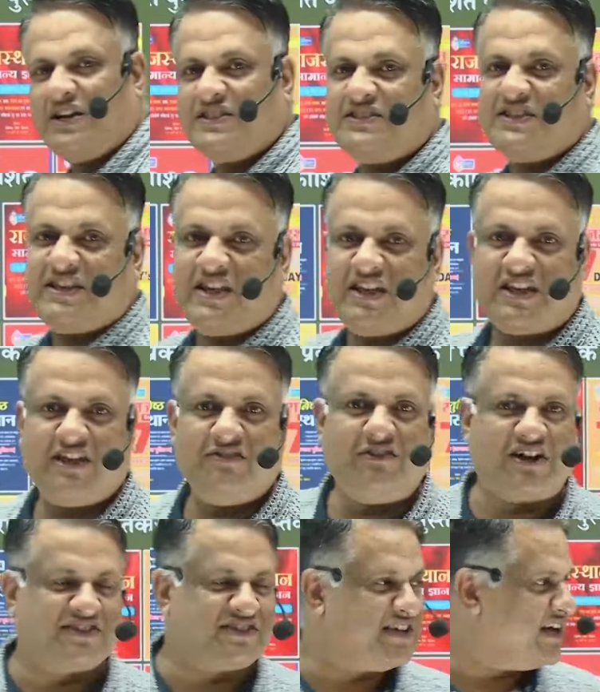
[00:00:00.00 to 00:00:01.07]
जीके की
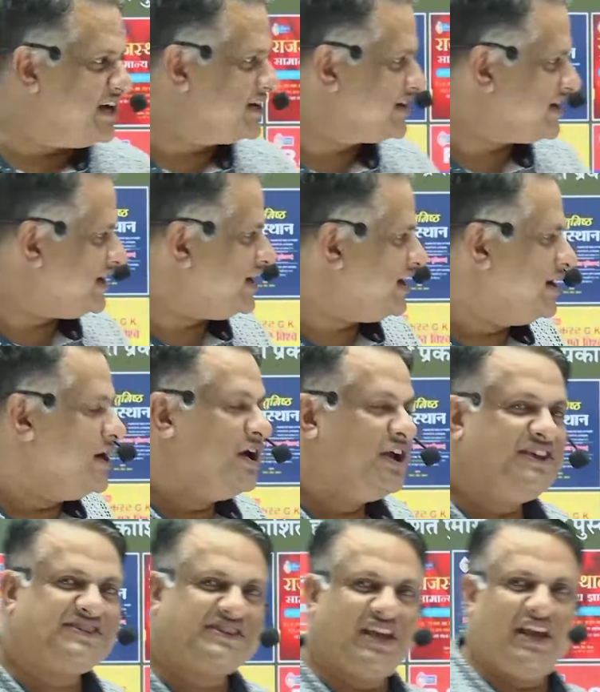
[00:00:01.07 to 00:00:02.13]
वार्षिकांक है
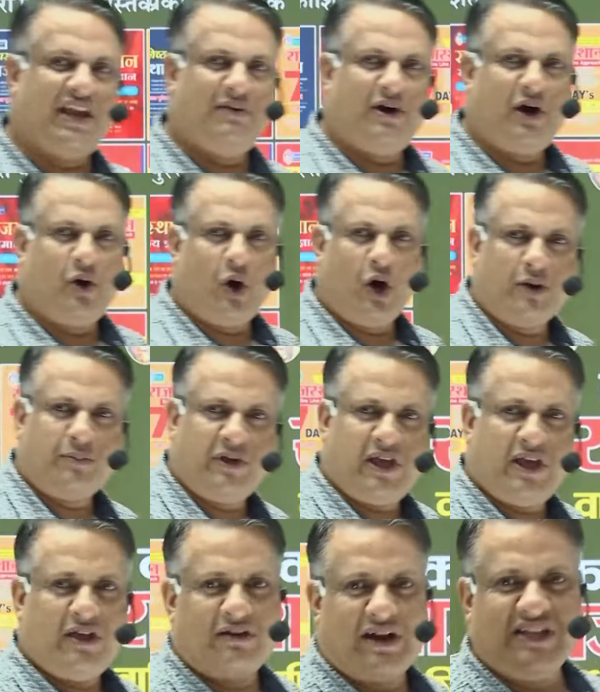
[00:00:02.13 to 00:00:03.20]
इसके अलावा और भी
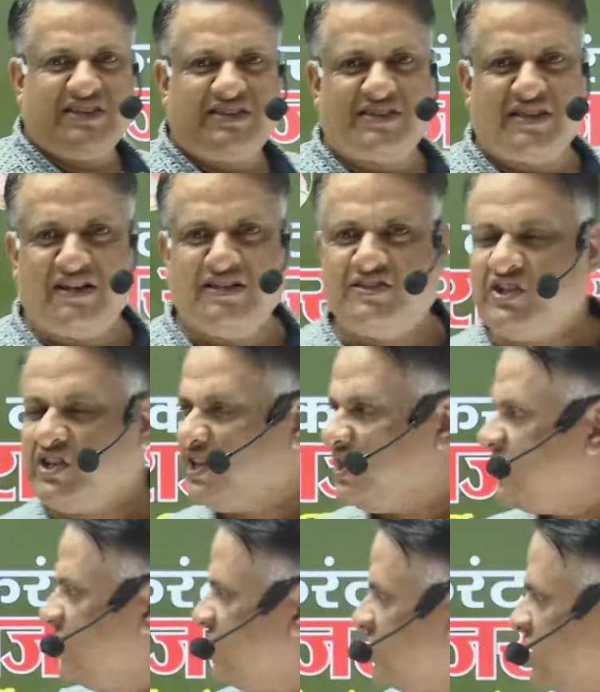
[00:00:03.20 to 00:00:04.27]
राजस्थान जीके की
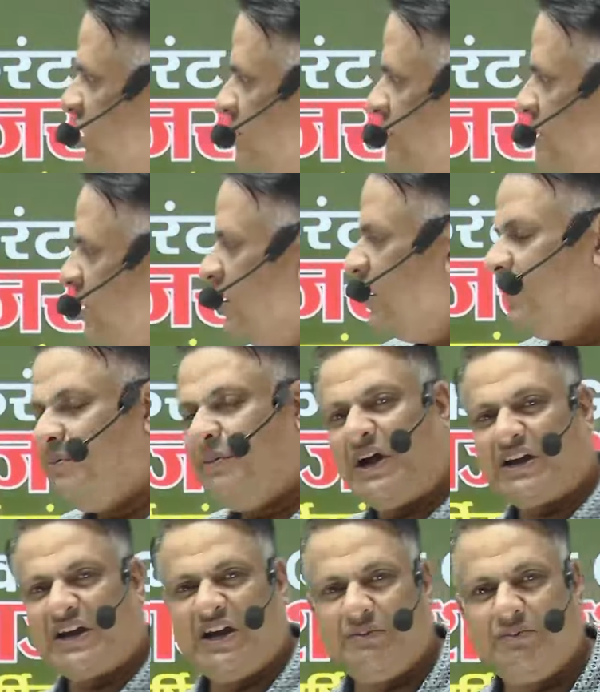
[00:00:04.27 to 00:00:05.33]
किताबें
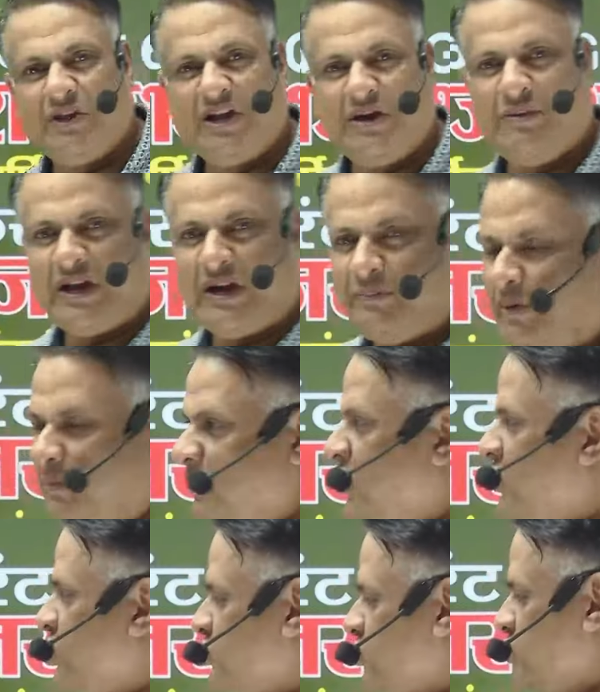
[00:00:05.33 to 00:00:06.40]
मार्केट में हमारे
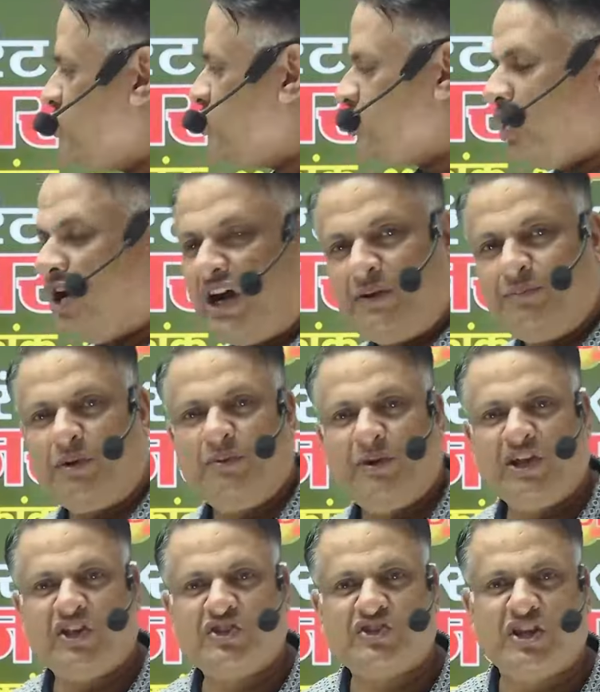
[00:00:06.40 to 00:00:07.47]
पब्लिकेशन चौहान
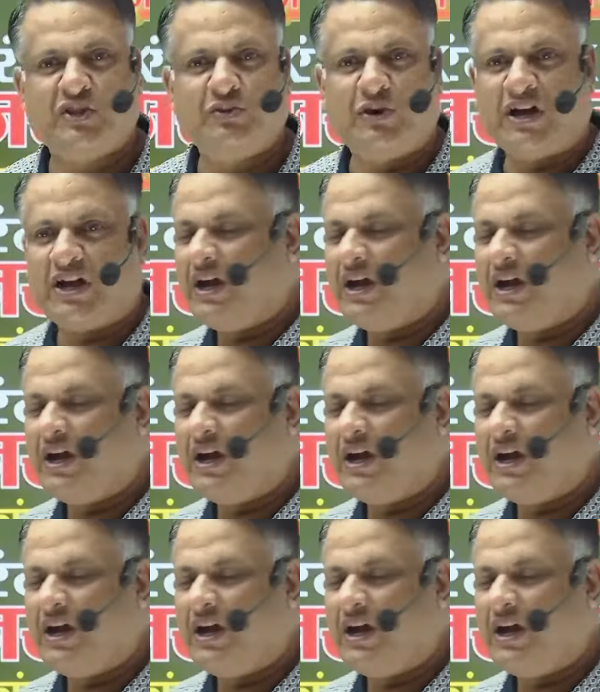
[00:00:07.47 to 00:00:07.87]
पब्लिकेशन द्वारा